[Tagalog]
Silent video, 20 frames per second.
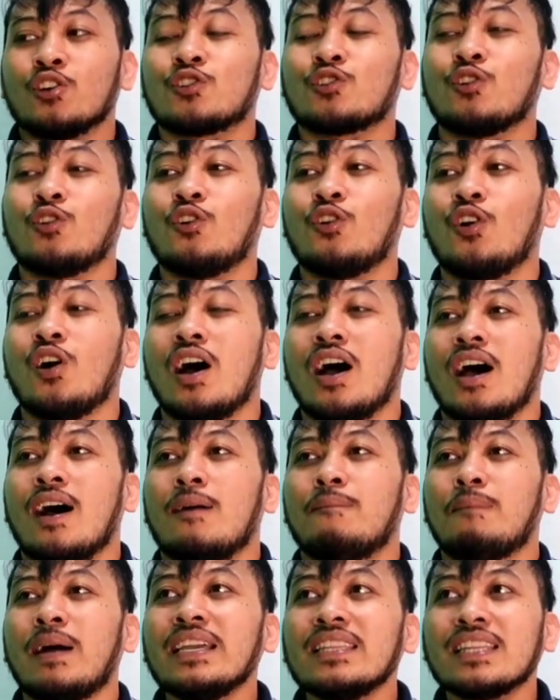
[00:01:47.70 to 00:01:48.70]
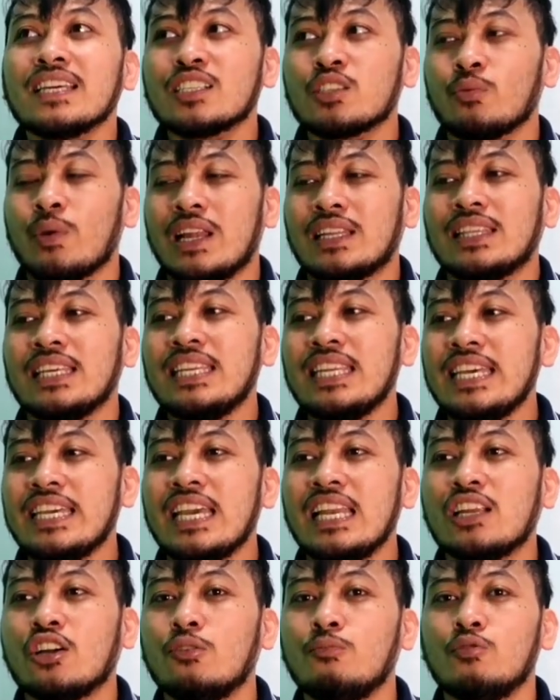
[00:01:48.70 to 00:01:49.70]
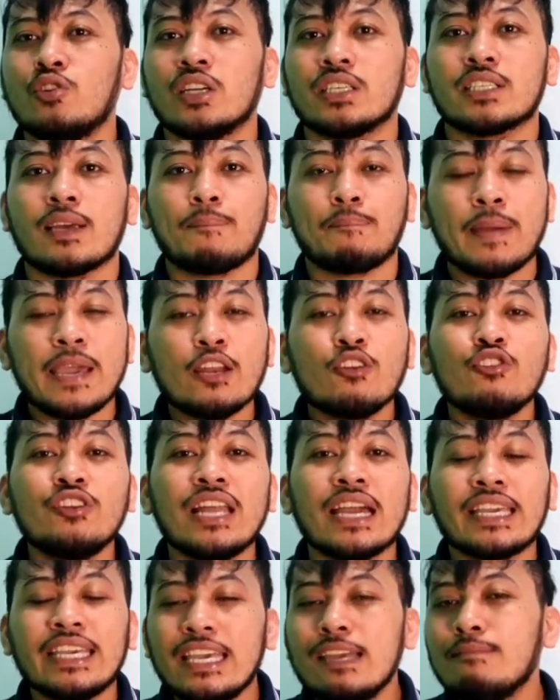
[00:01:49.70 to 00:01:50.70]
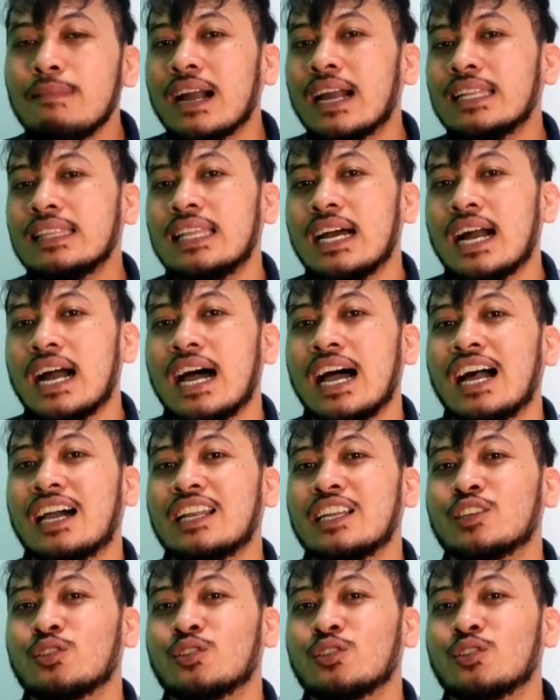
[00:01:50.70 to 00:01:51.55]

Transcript: So, might as well, tinigil ko muna siya. Pero naging maganda nga ang